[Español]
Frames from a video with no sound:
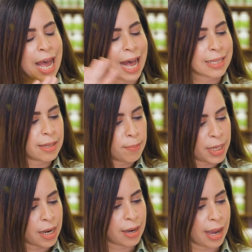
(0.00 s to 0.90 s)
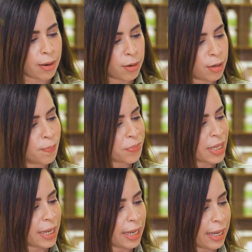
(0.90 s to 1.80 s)
A simples rasgos,
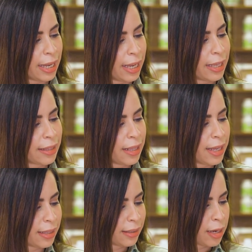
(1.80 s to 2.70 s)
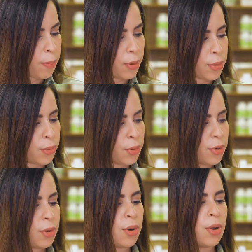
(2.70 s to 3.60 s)
eh, esta dieta
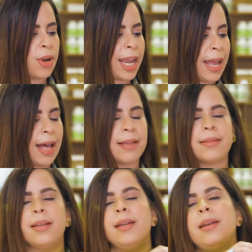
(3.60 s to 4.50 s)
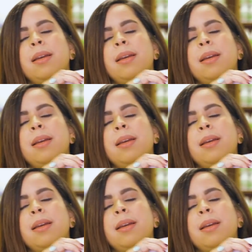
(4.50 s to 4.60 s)
3x1 lo que hace